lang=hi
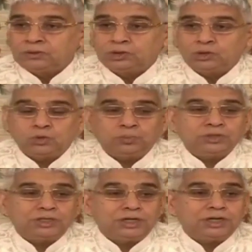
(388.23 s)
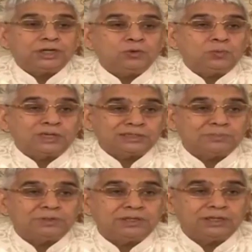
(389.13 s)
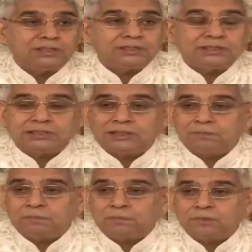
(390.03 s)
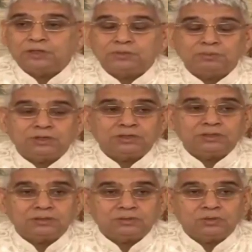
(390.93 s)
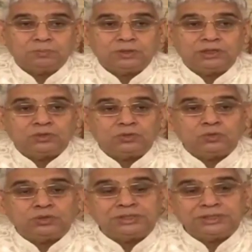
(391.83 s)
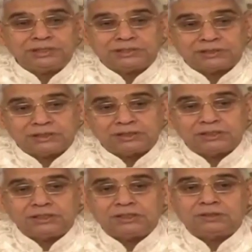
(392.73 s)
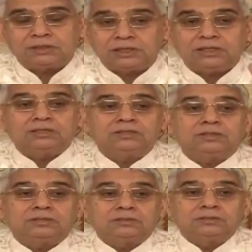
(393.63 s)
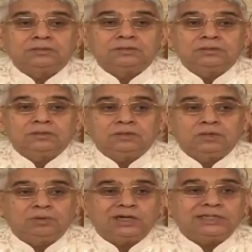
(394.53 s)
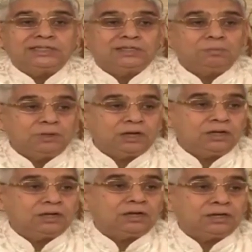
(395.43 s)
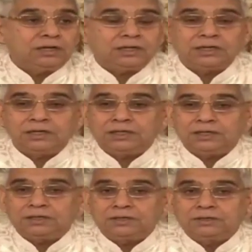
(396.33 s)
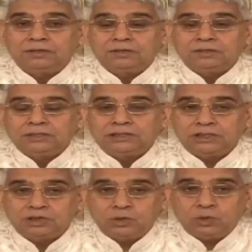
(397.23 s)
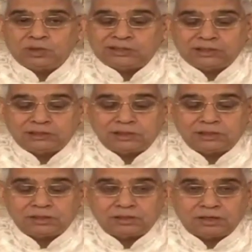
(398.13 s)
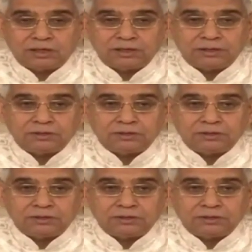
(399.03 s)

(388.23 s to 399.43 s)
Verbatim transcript: शुभ दिन के उपलक्ष्य में है जिस दिन परमात्मा अपनी दूसरी सतिथि के अंदर हमारी संभाल करने के लिए सतलोक से चलकर आए